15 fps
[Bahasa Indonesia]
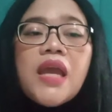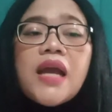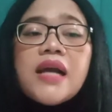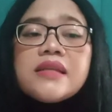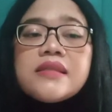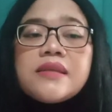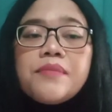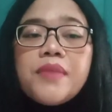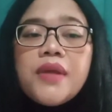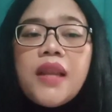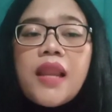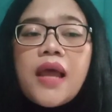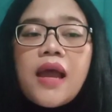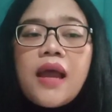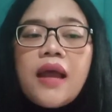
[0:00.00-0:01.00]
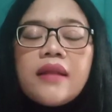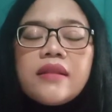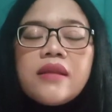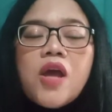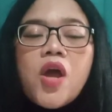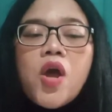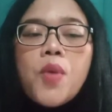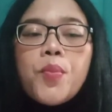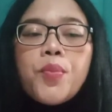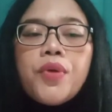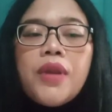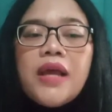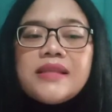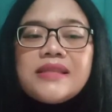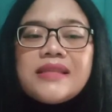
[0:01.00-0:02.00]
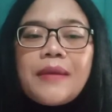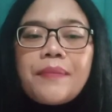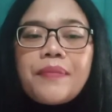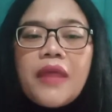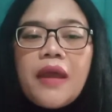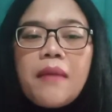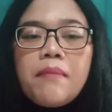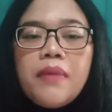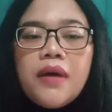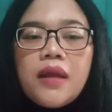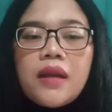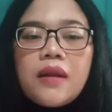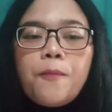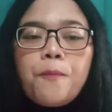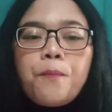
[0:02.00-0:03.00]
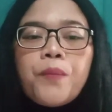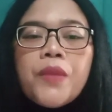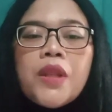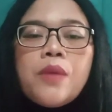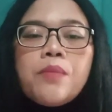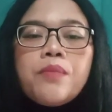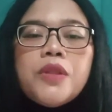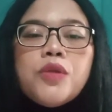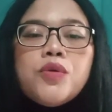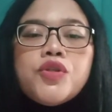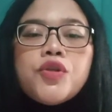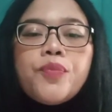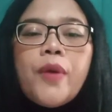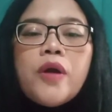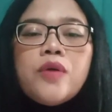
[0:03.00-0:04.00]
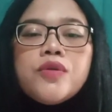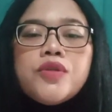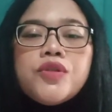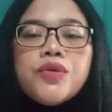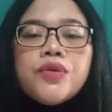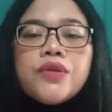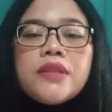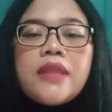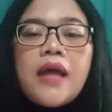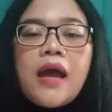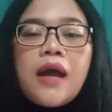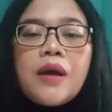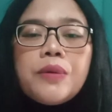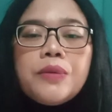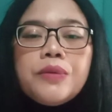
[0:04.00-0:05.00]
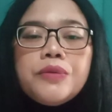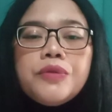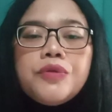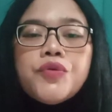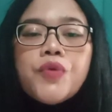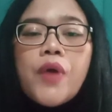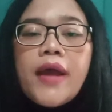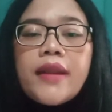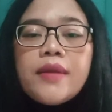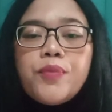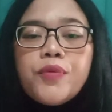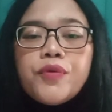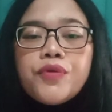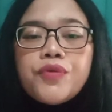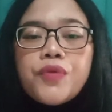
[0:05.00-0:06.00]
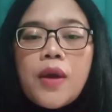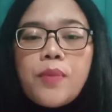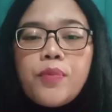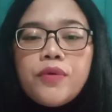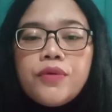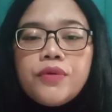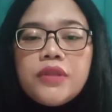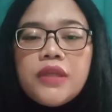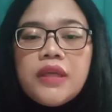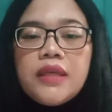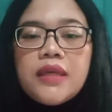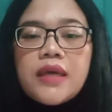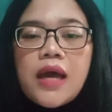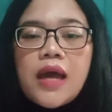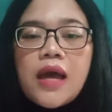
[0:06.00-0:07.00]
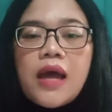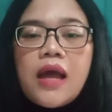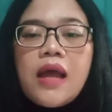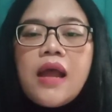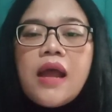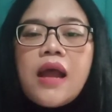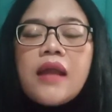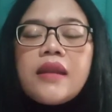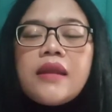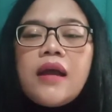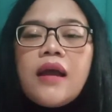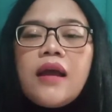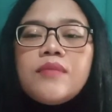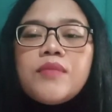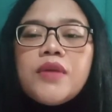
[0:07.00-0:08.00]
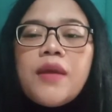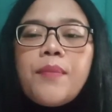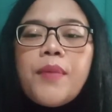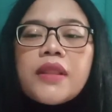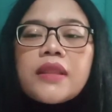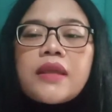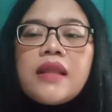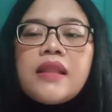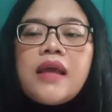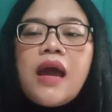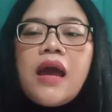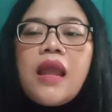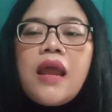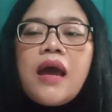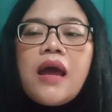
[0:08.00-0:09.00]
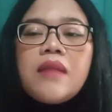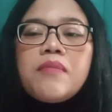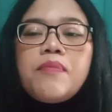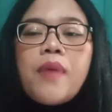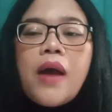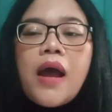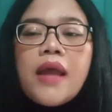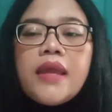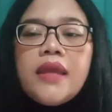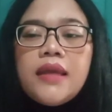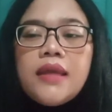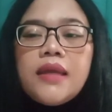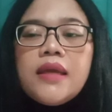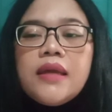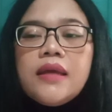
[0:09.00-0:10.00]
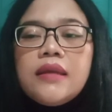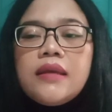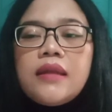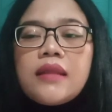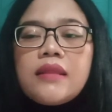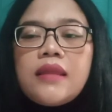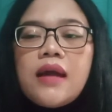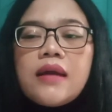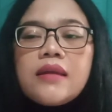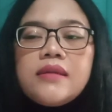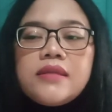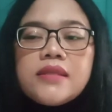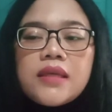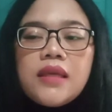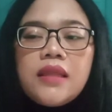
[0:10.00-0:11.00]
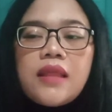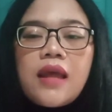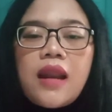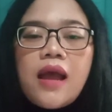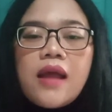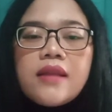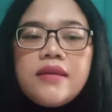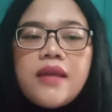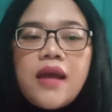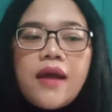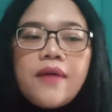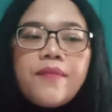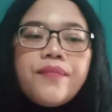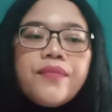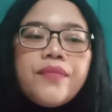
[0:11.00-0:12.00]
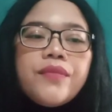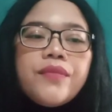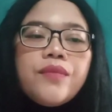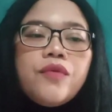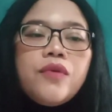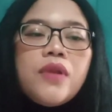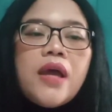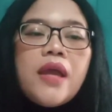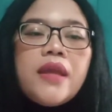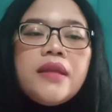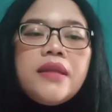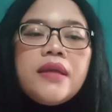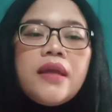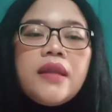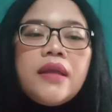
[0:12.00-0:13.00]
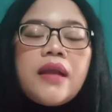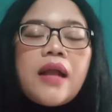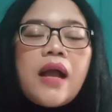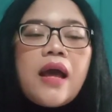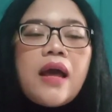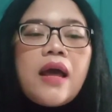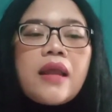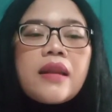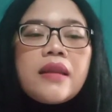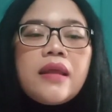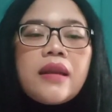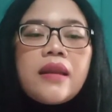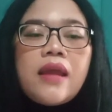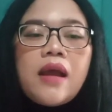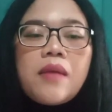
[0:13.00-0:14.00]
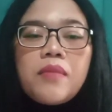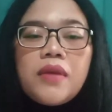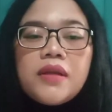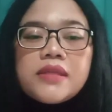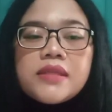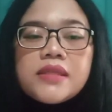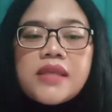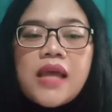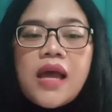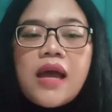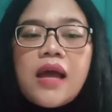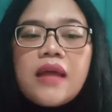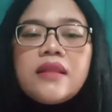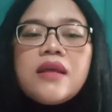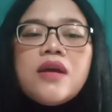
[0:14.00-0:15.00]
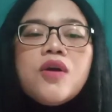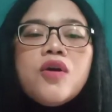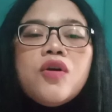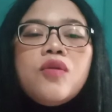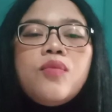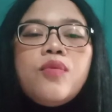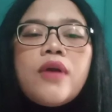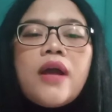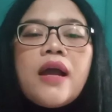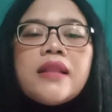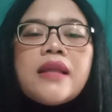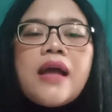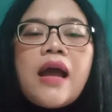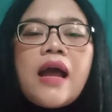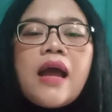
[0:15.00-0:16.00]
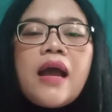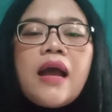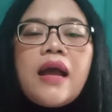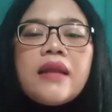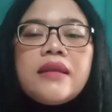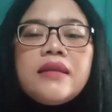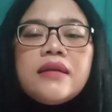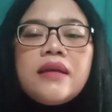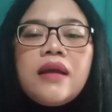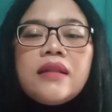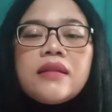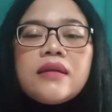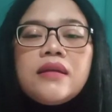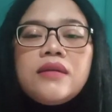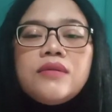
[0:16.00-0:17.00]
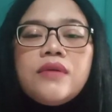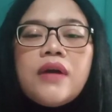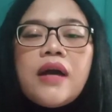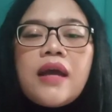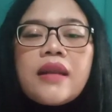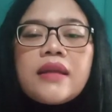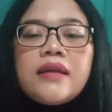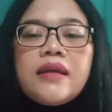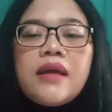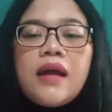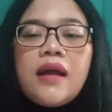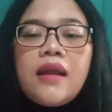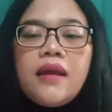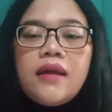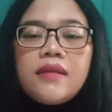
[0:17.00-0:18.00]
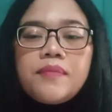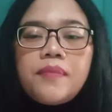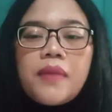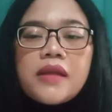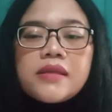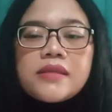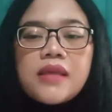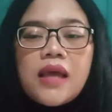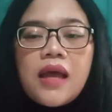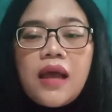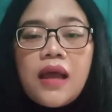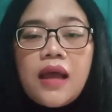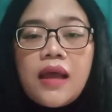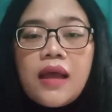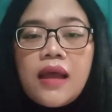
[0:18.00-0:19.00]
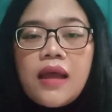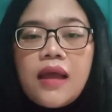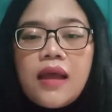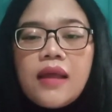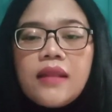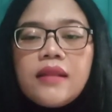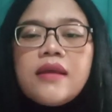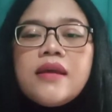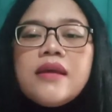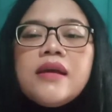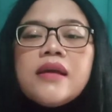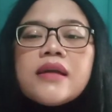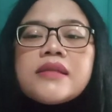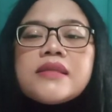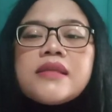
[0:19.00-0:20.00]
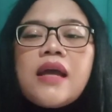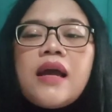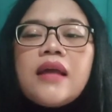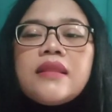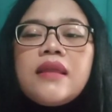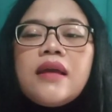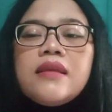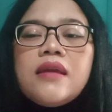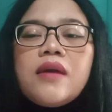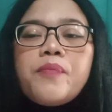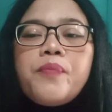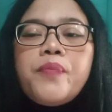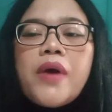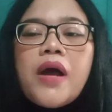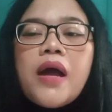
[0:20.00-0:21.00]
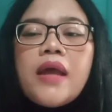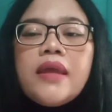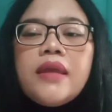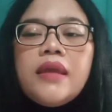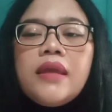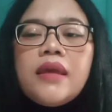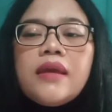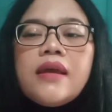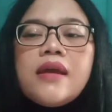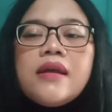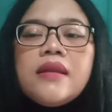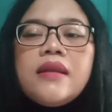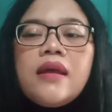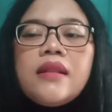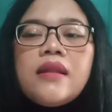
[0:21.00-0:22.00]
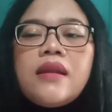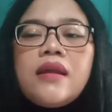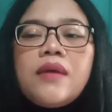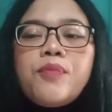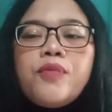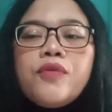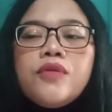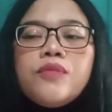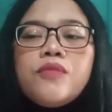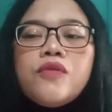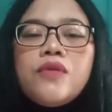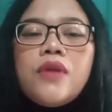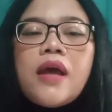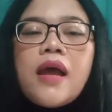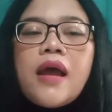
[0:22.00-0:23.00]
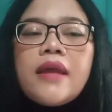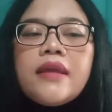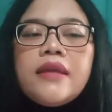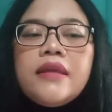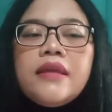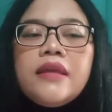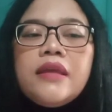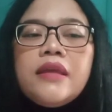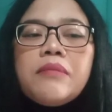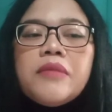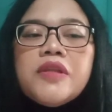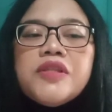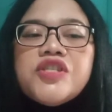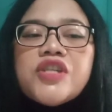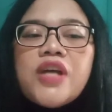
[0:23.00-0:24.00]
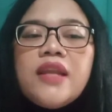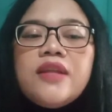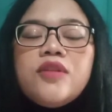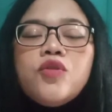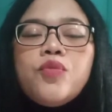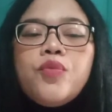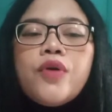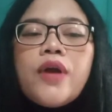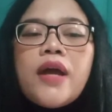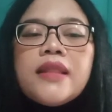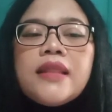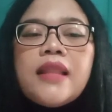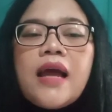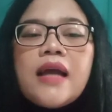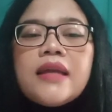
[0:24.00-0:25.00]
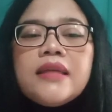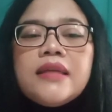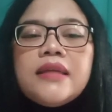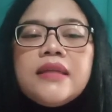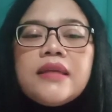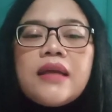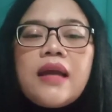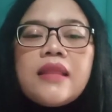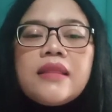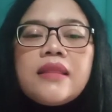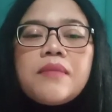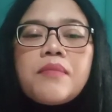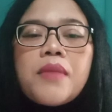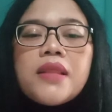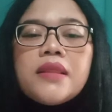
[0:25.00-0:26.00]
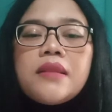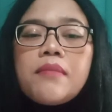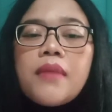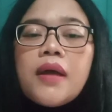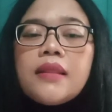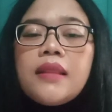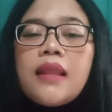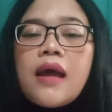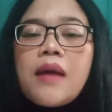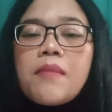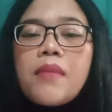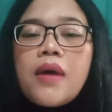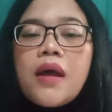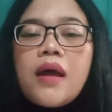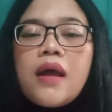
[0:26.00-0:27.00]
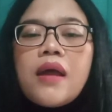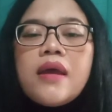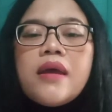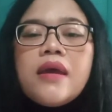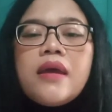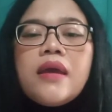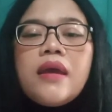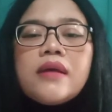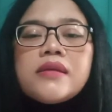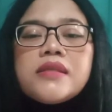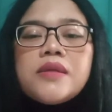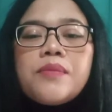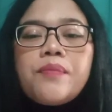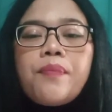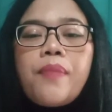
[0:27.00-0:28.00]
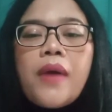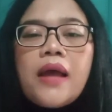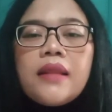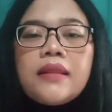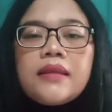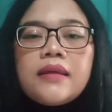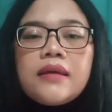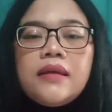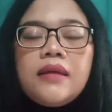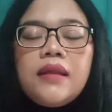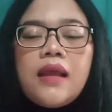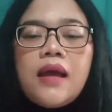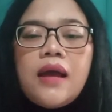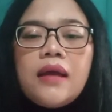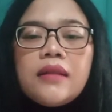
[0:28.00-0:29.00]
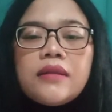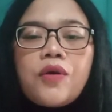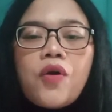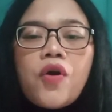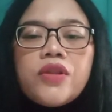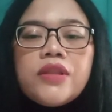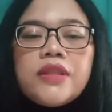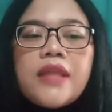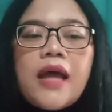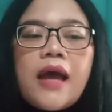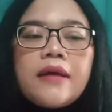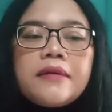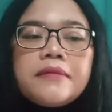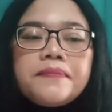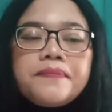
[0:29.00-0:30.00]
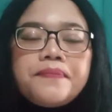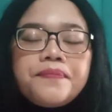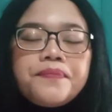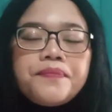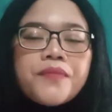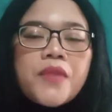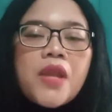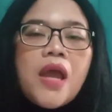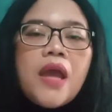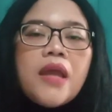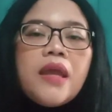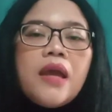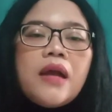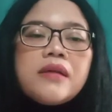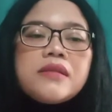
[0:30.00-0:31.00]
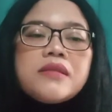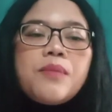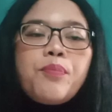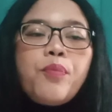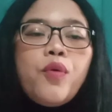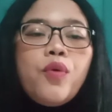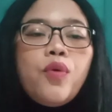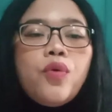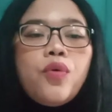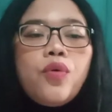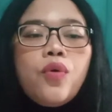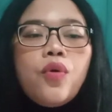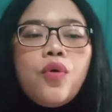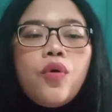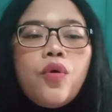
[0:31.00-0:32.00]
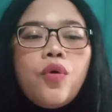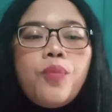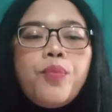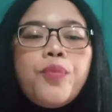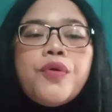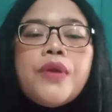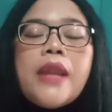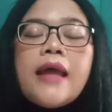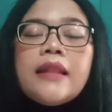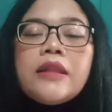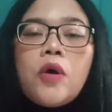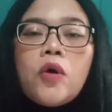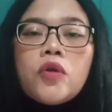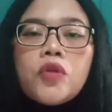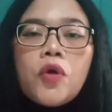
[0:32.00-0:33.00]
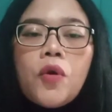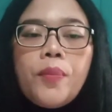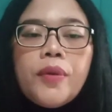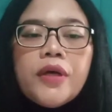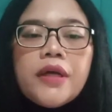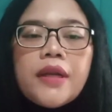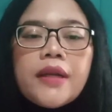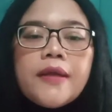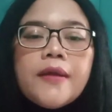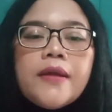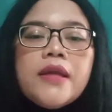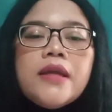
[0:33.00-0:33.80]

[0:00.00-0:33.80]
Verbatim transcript: Yang kesembilan, bulan September Menuju penghujung tahun 2023, Anda akan mendapatkan hal-hal baik datang di sekitar Anda, mulai dari karir yang melesat, hubungan hangat dengan keluarga dan pasangan, kesehatan yang baik, dan Anda pun mulai menjalin hubungan lagi dengan teman-teman lama yang sempat kehilangan kontak yang ke-10 bulan Oktober.